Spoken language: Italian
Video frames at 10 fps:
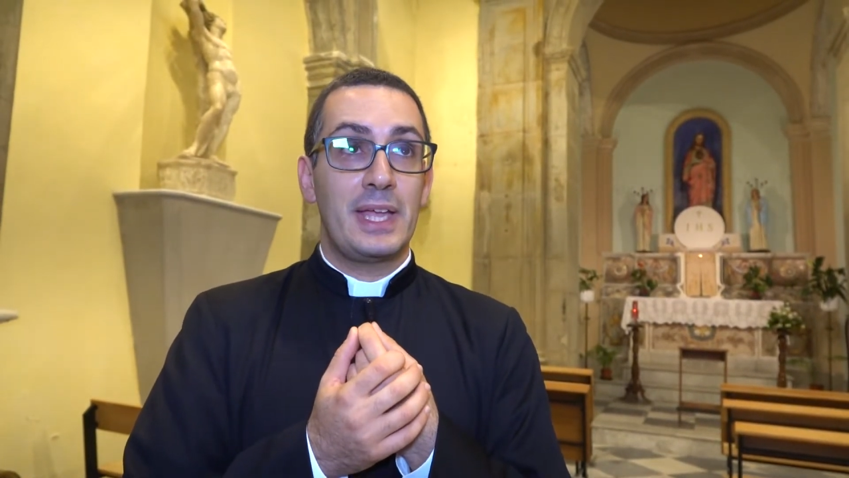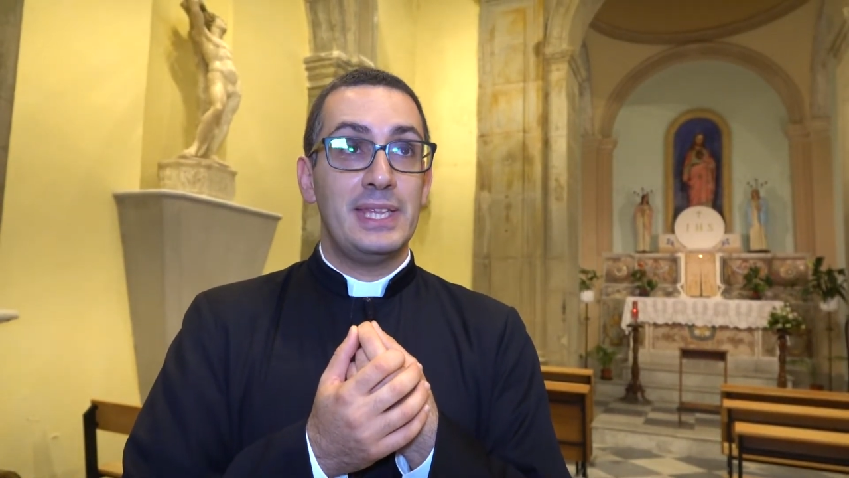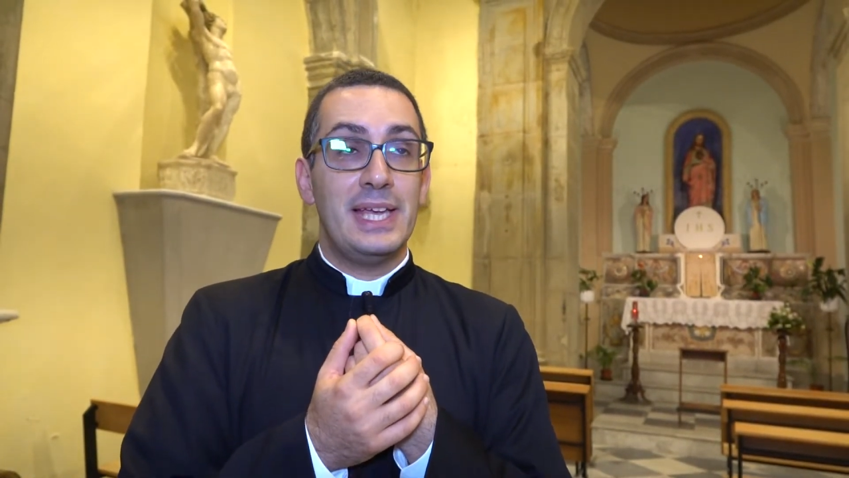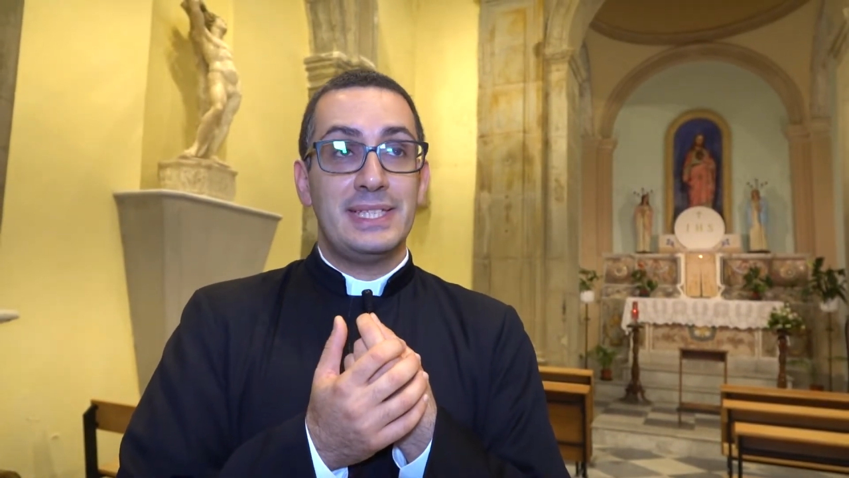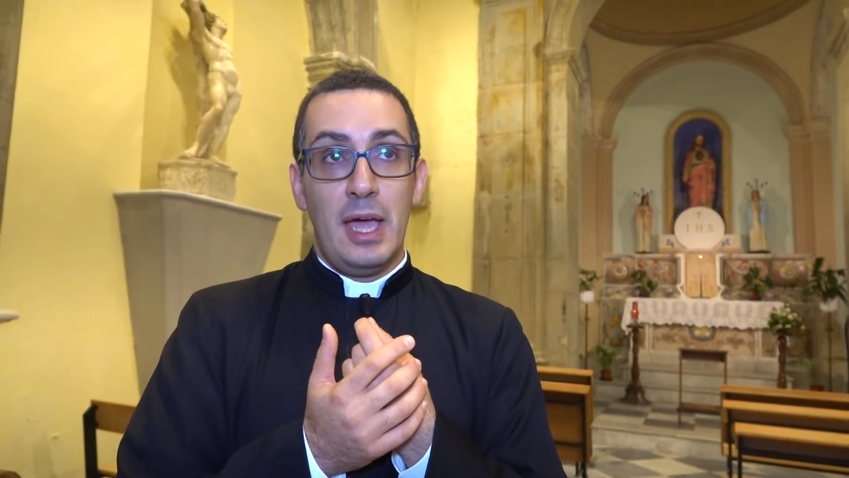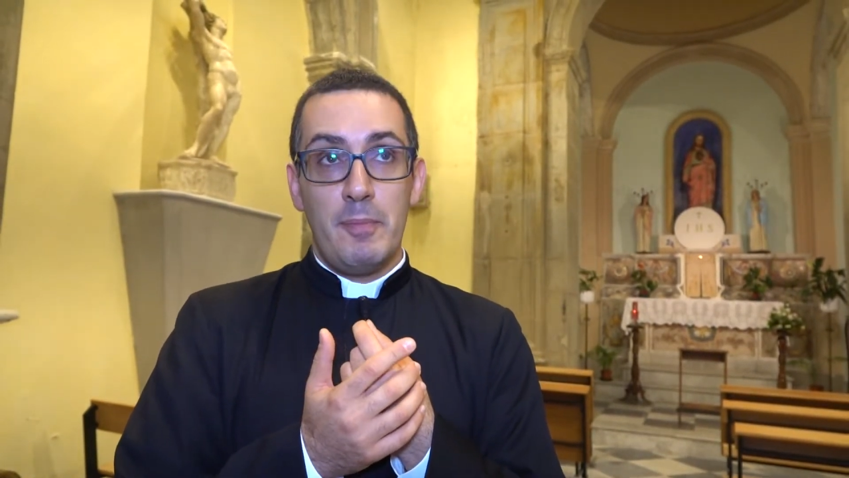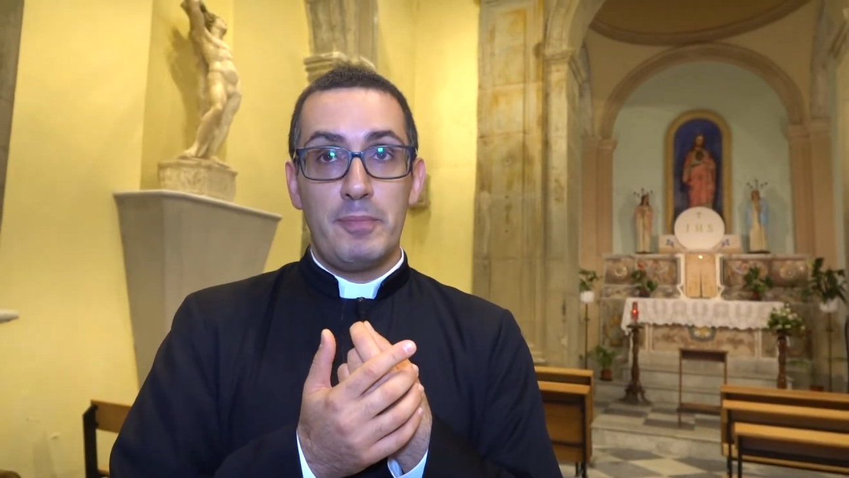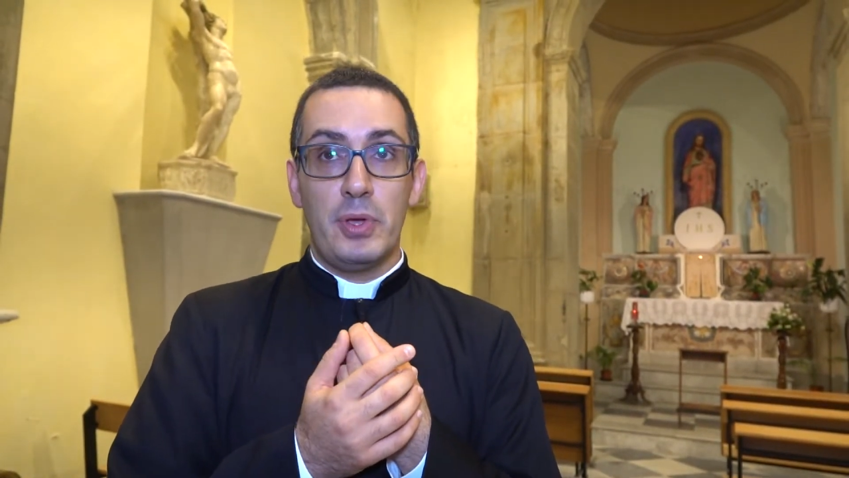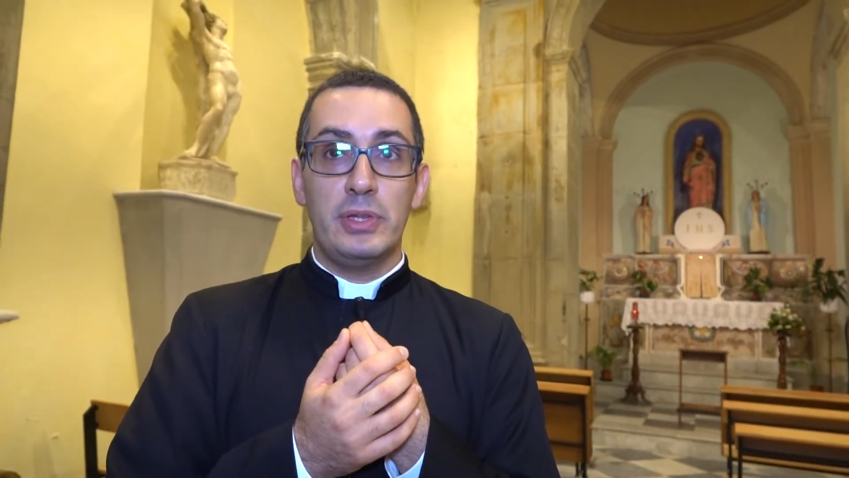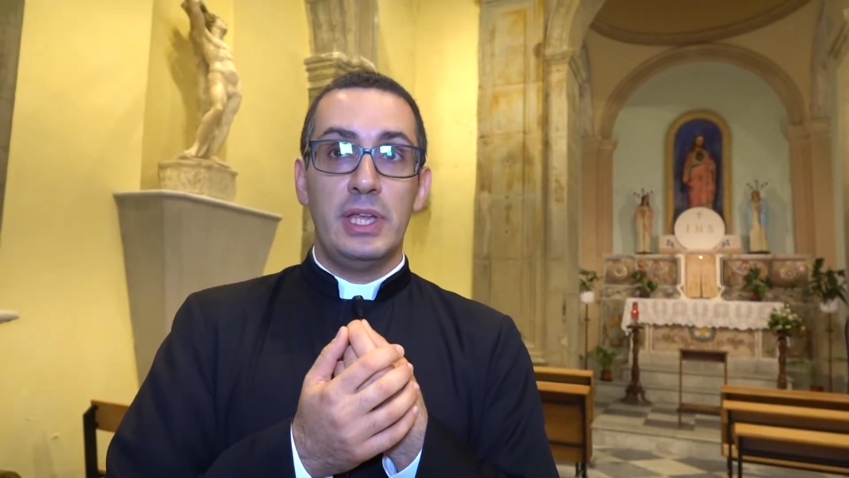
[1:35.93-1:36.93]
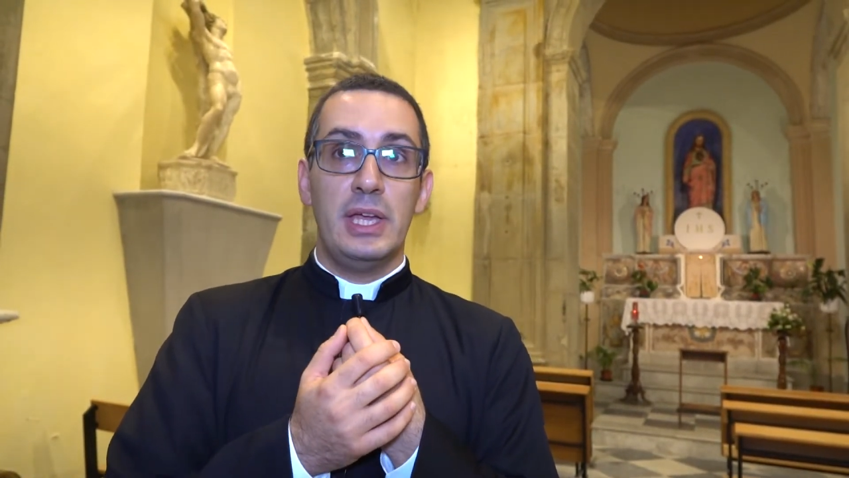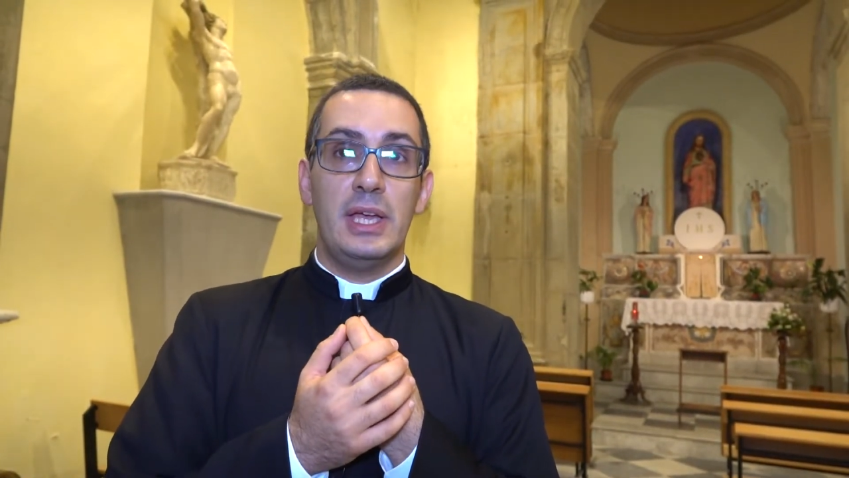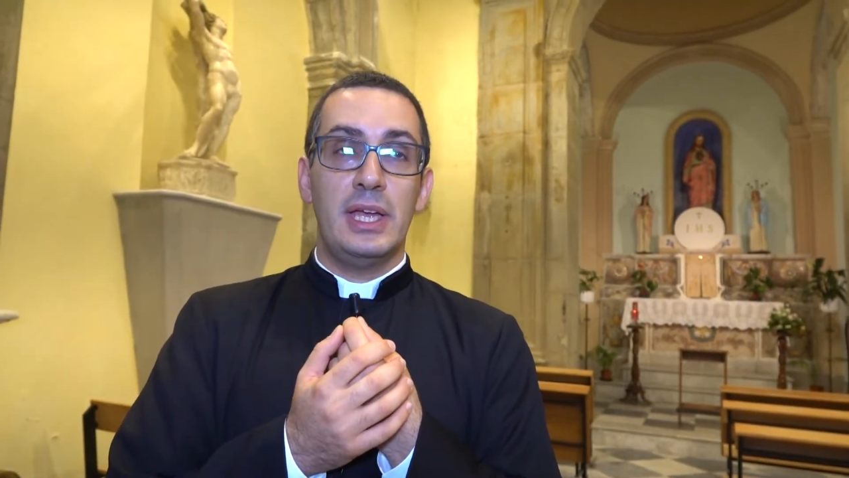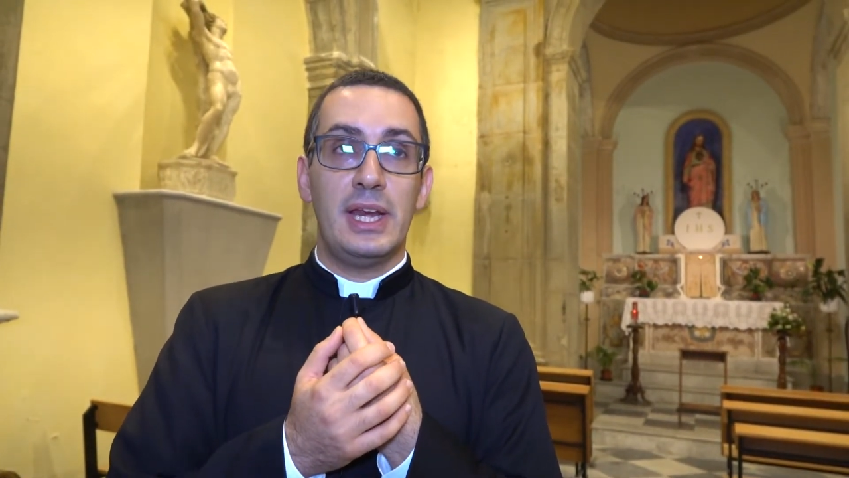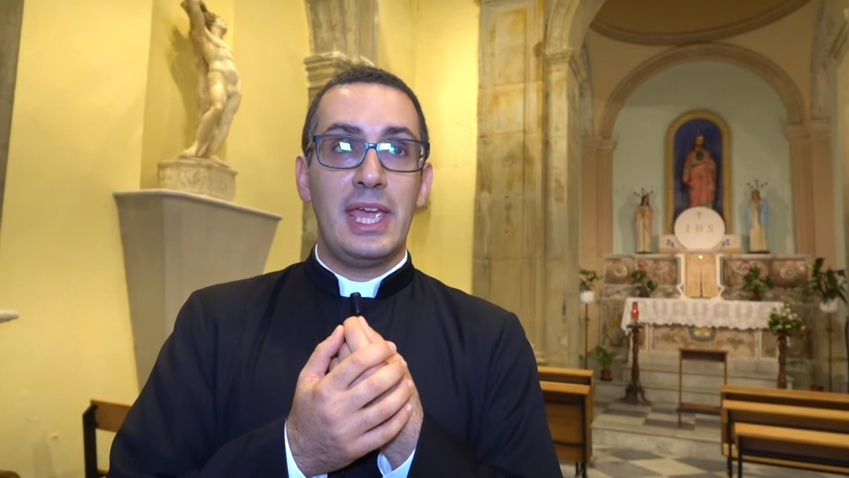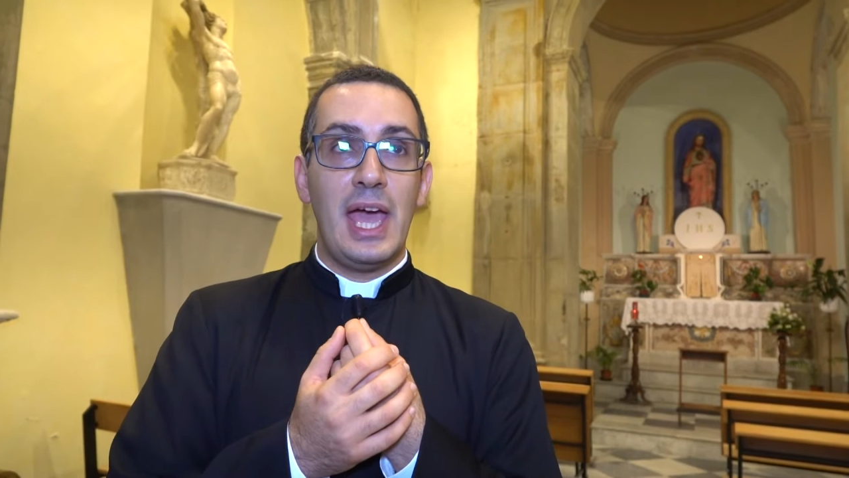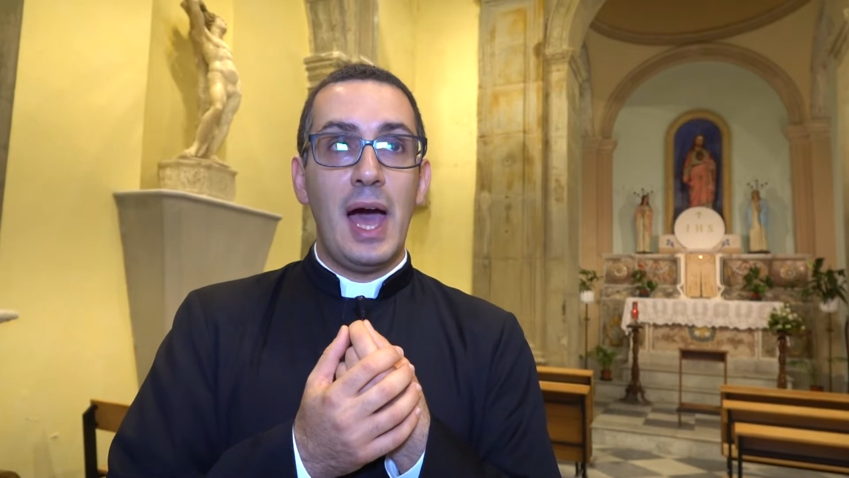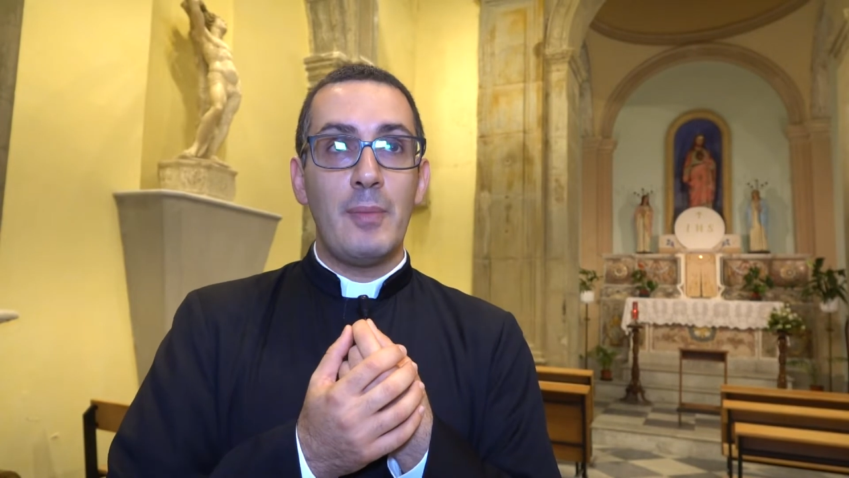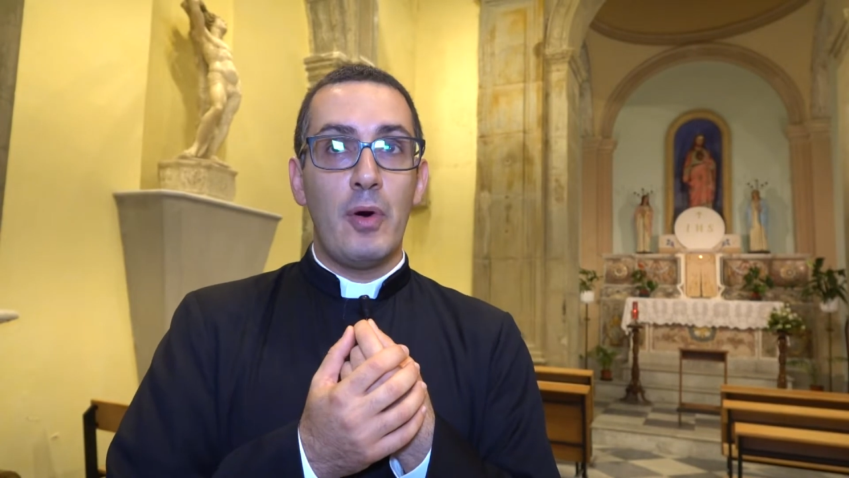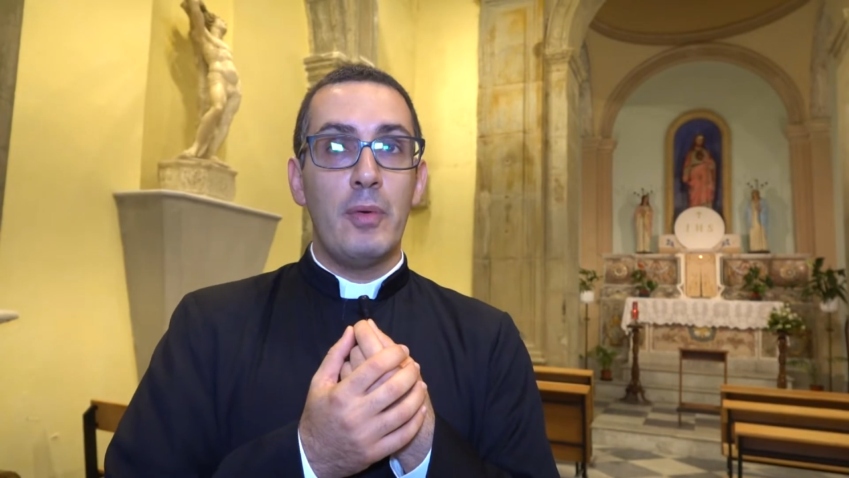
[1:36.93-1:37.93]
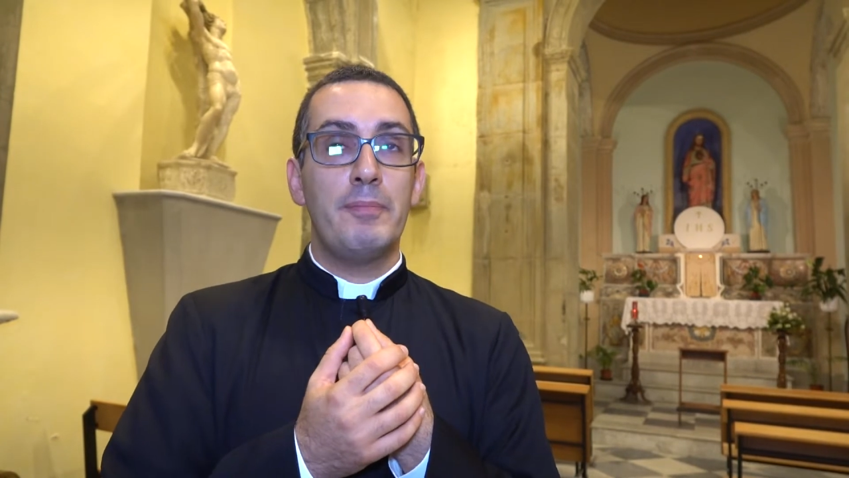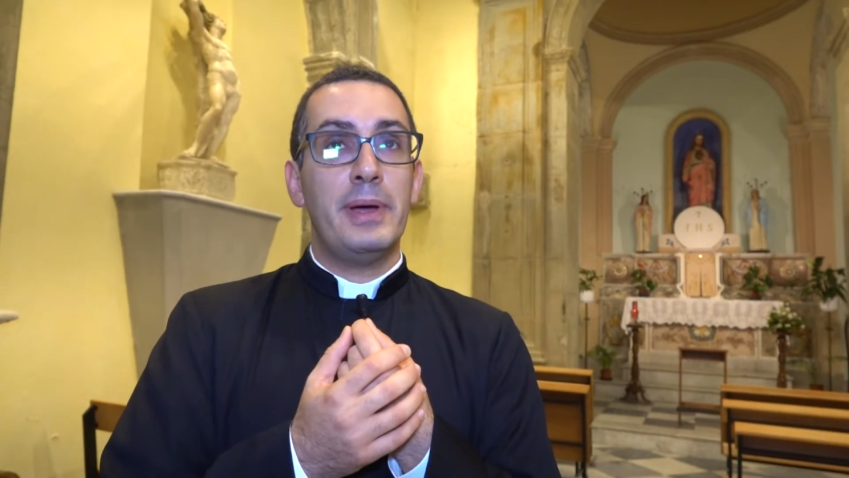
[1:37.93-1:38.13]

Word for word: di esempio, di richiamo,